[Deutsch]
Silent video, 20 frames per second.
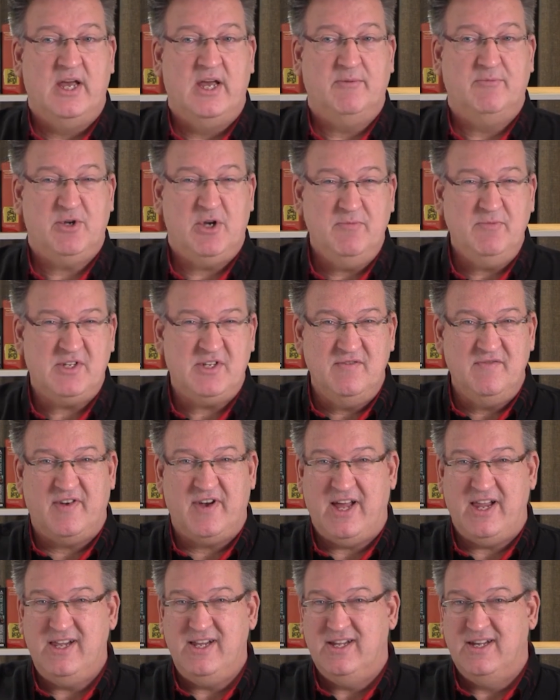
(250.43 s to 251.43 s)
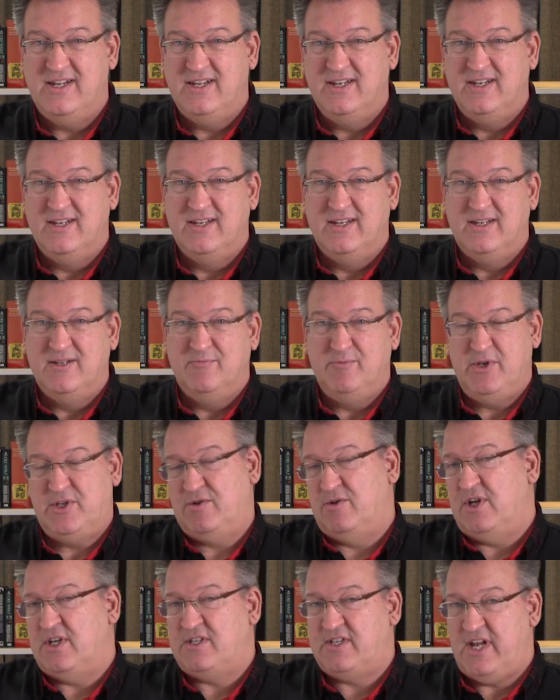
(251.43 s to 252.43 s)
Im schlimmsten Fall
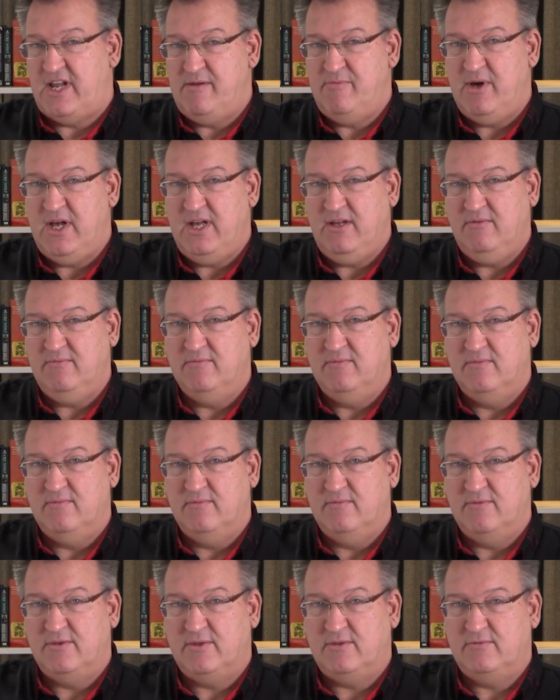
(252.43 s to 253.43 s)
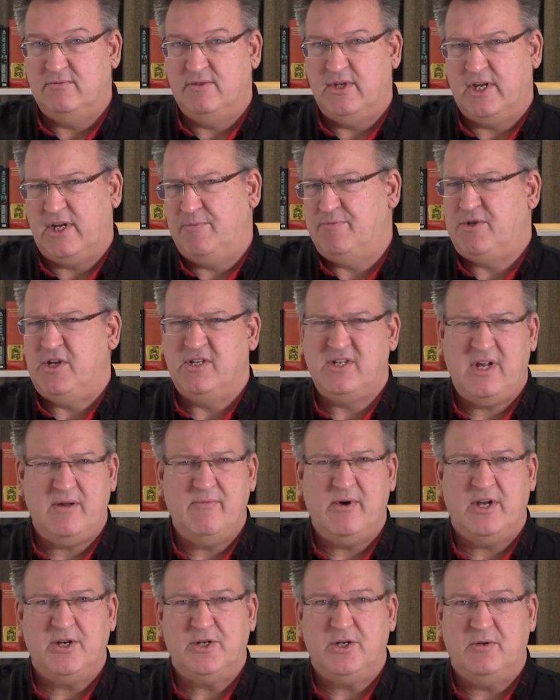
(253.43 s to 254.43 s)
bist du das selber, dann gibst du ja
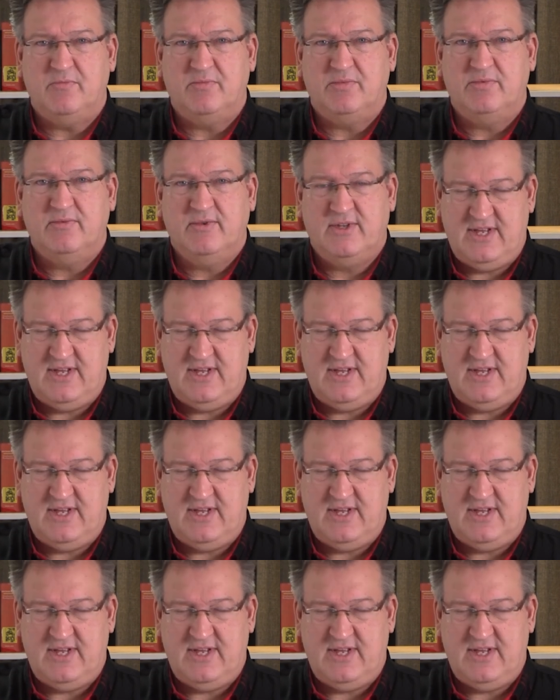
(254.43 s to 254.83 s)
selber einen Chip.